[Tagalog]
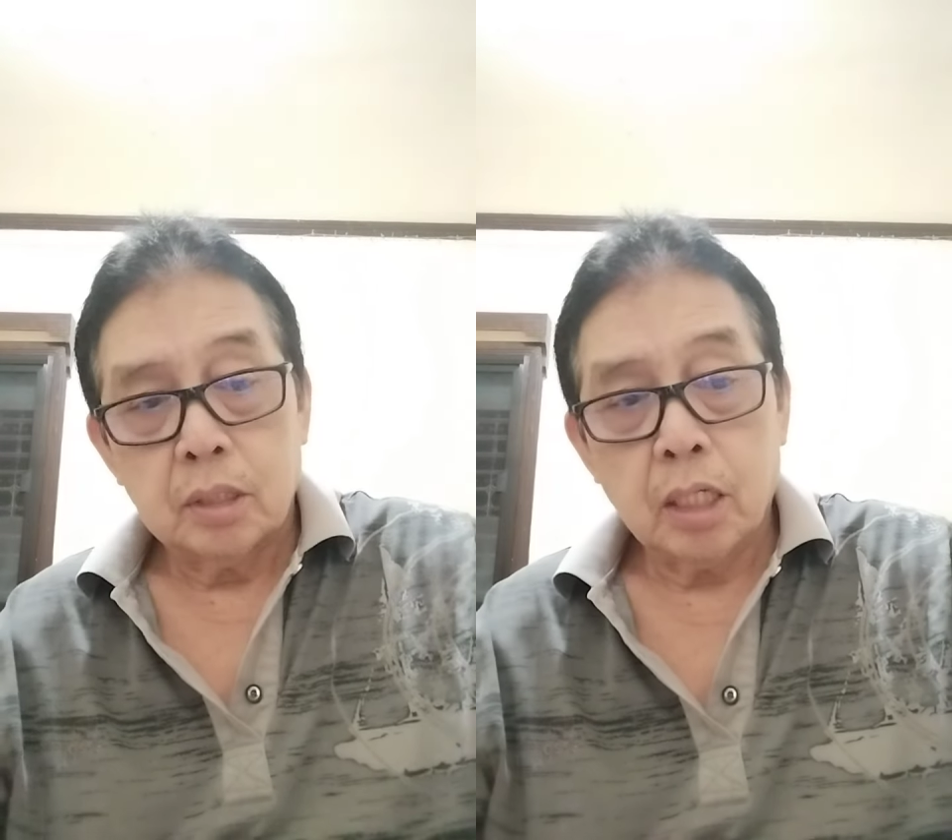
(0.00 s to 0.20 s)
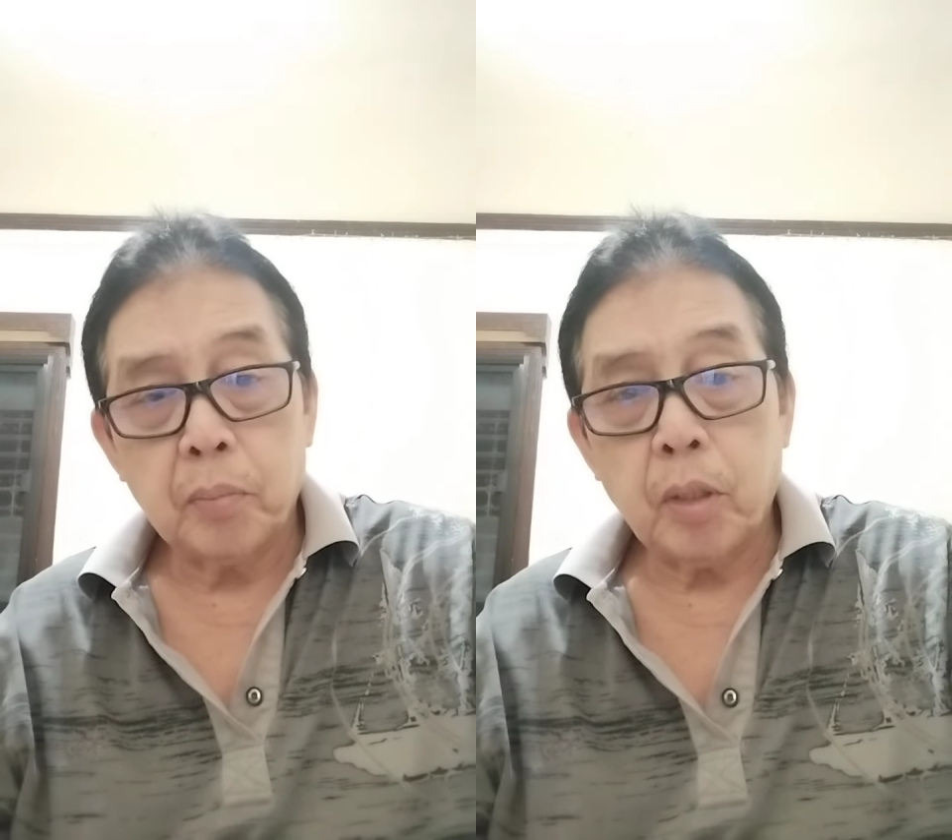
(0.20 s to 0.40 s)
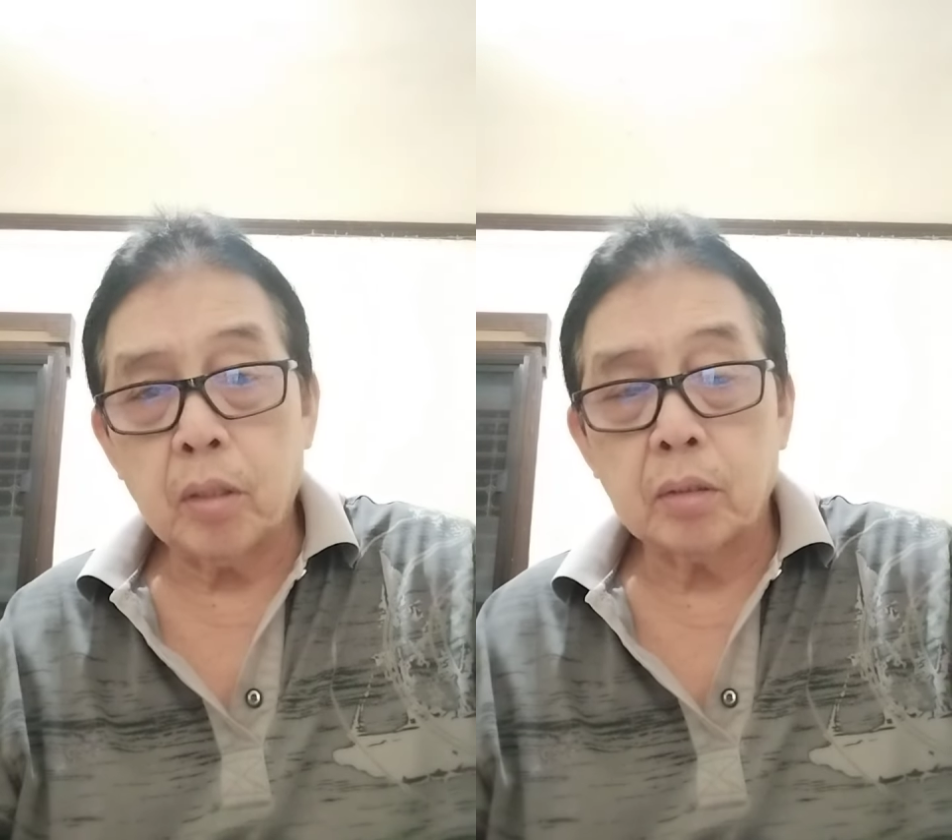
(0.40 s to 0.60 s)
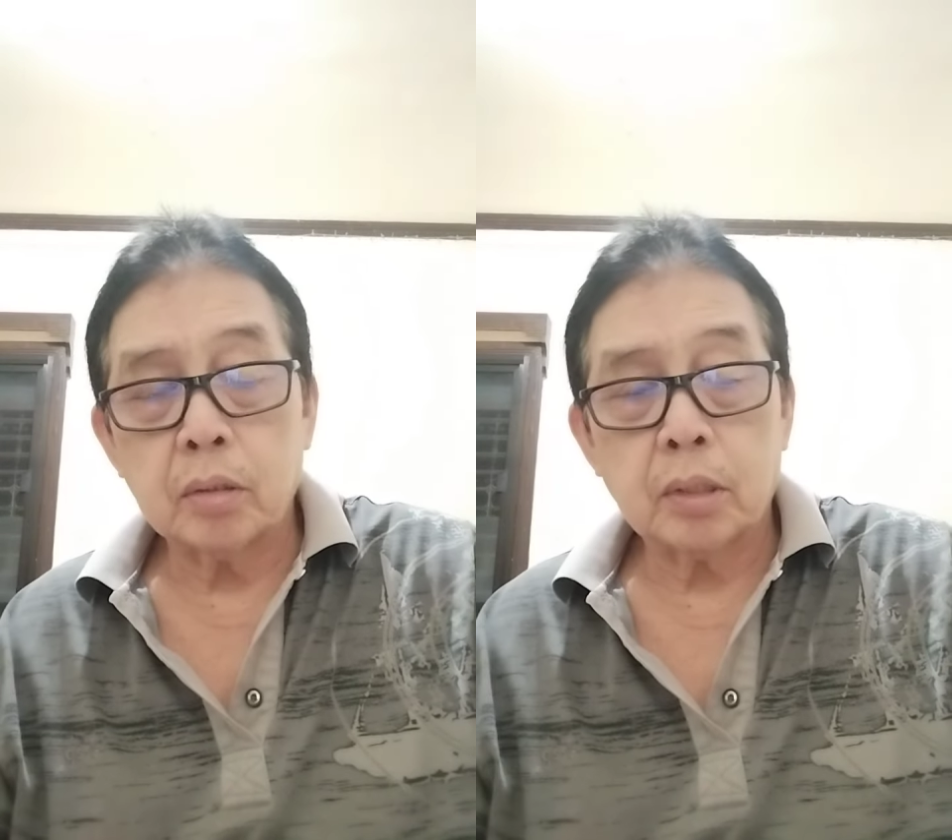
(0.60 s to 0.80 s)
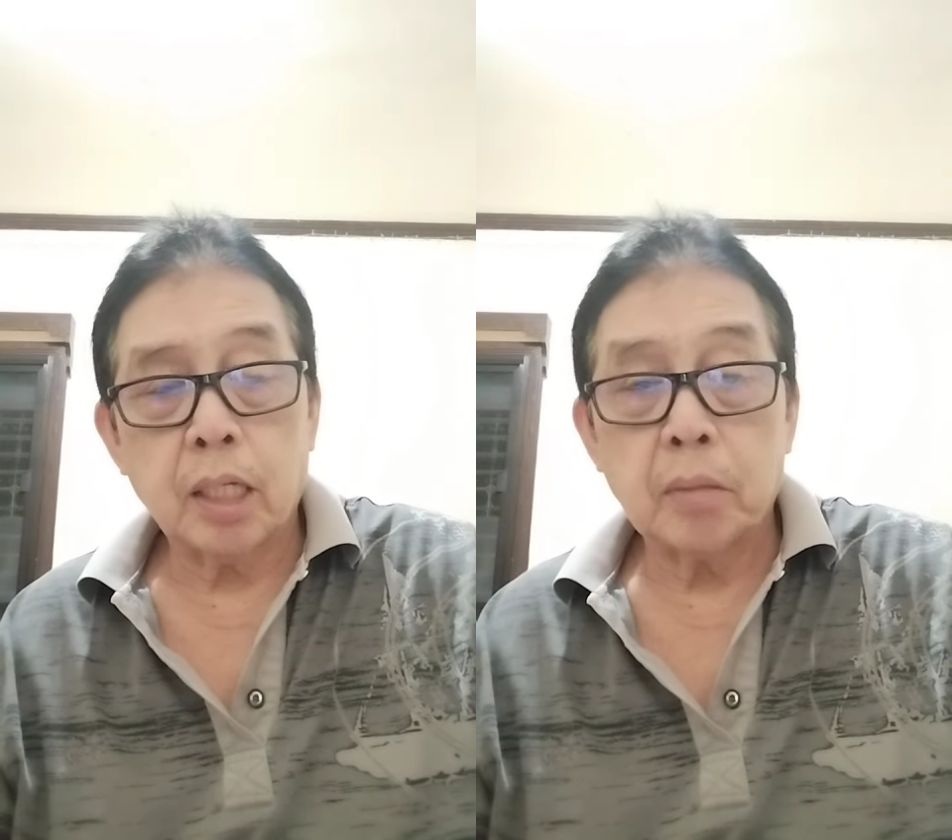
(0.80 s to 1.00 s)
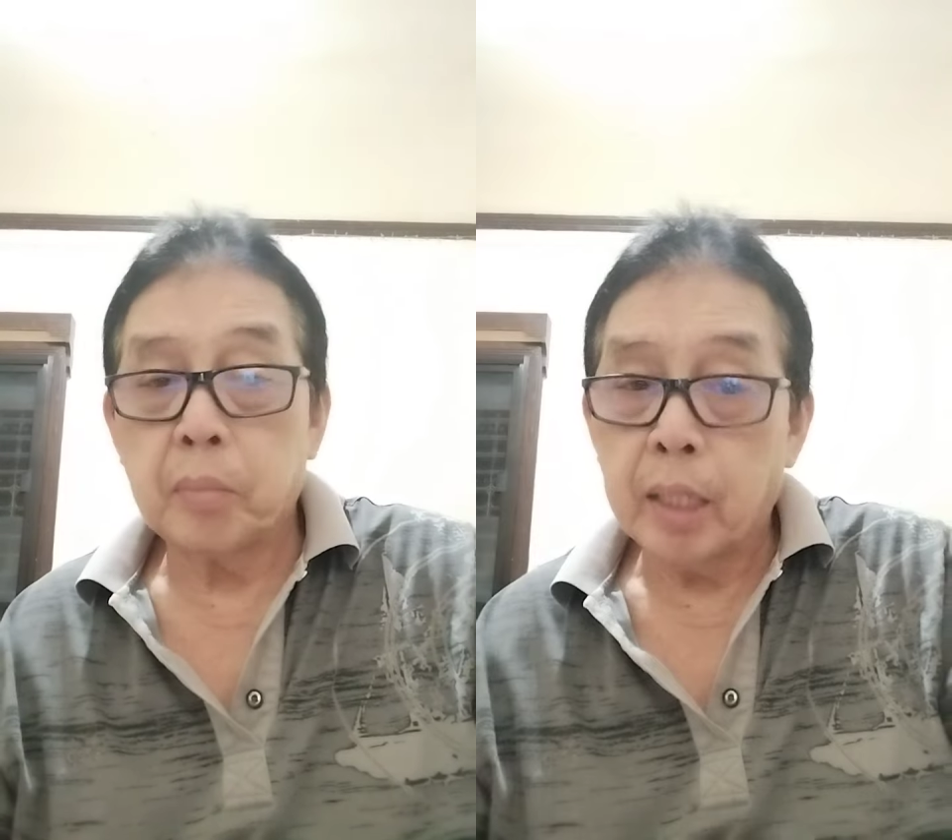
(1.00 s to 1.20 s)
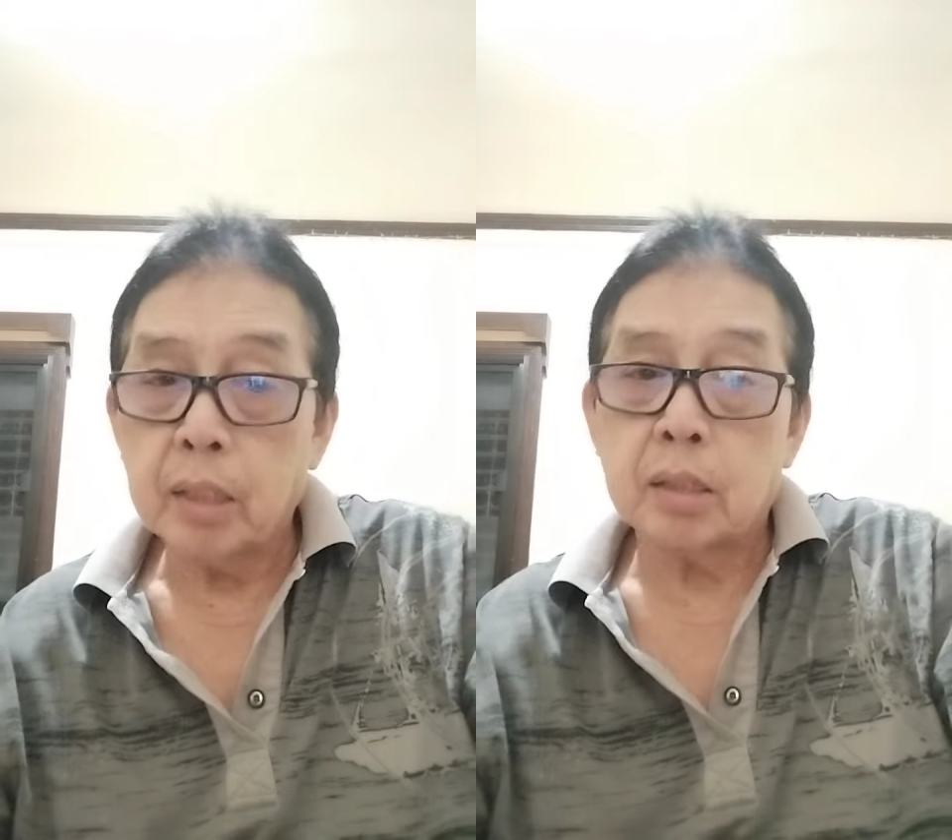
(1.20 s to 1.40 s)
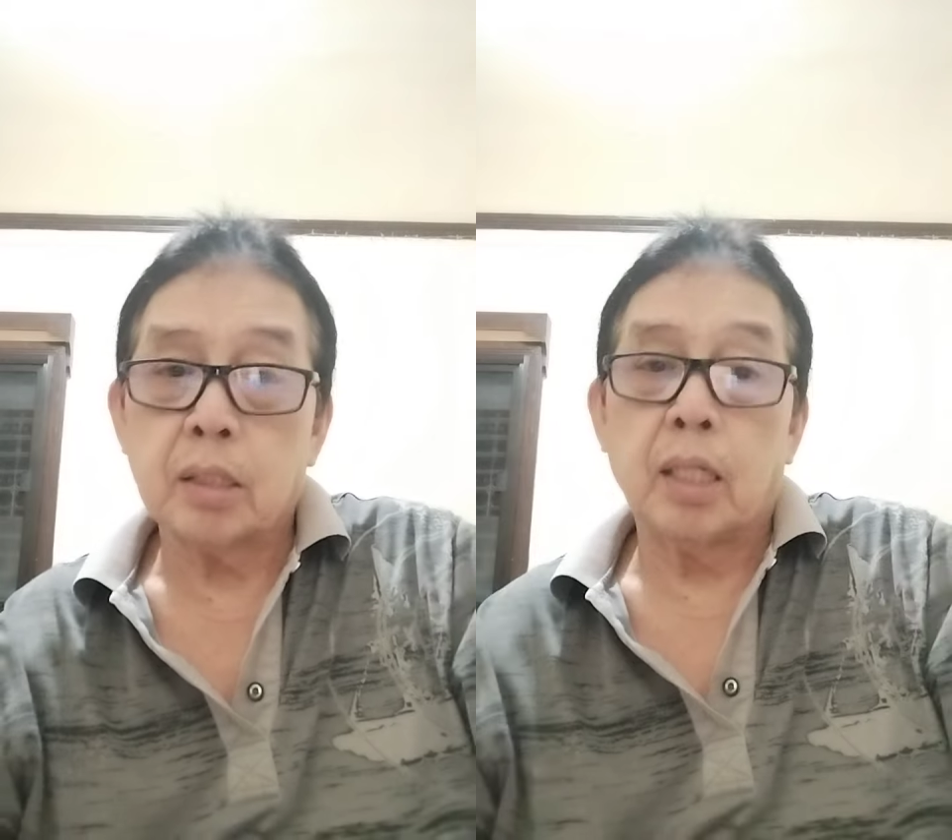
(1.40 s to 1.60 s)
Sige po. God
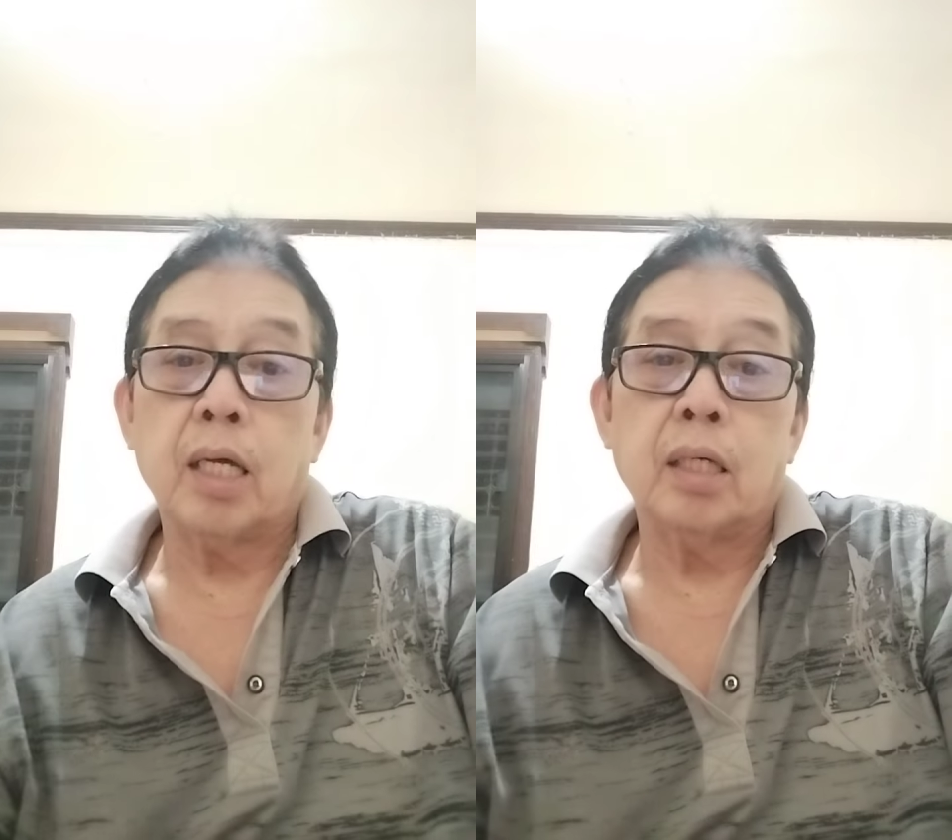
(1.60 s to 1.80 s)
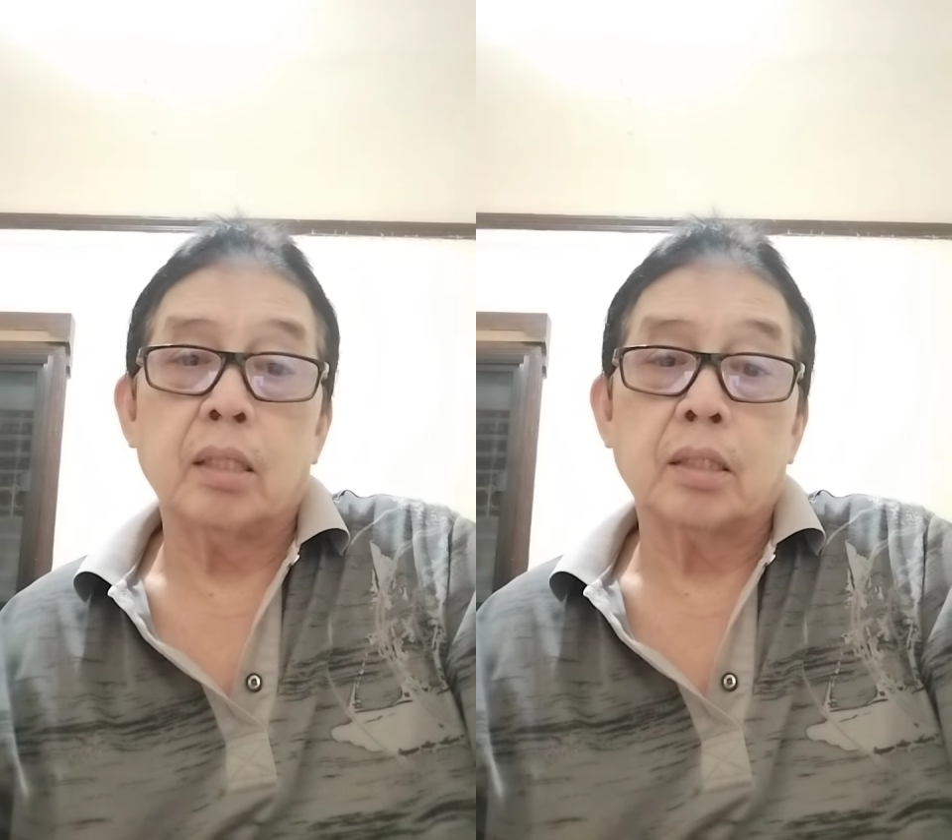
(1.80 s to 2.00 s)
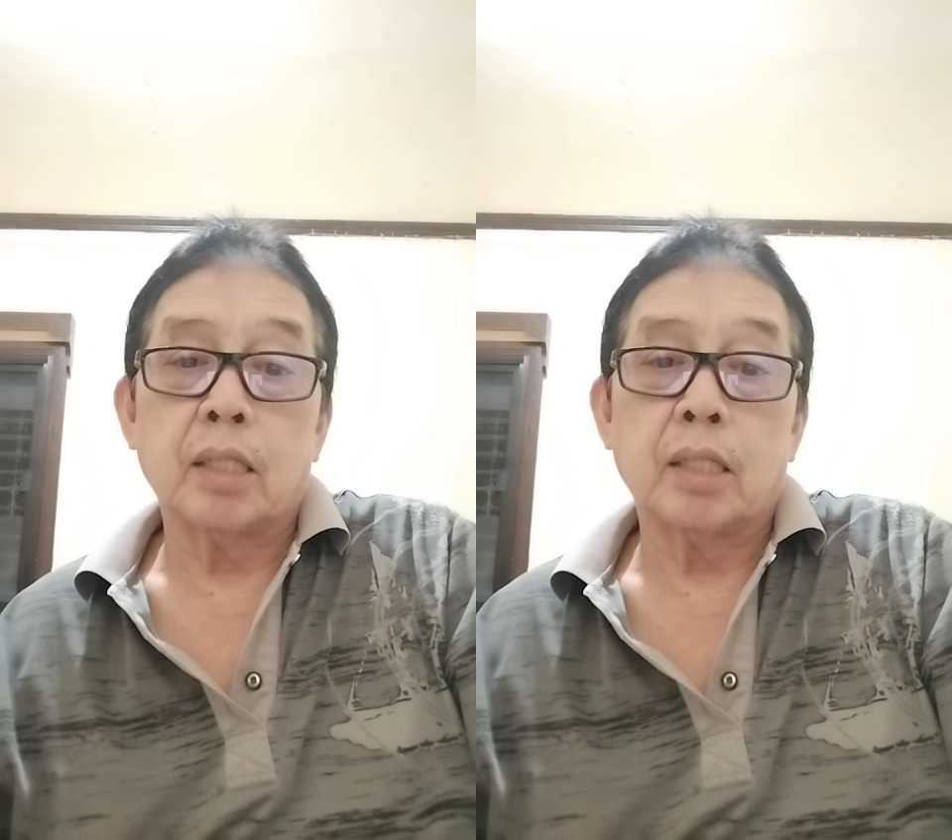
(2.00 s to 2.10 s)
bless na lang.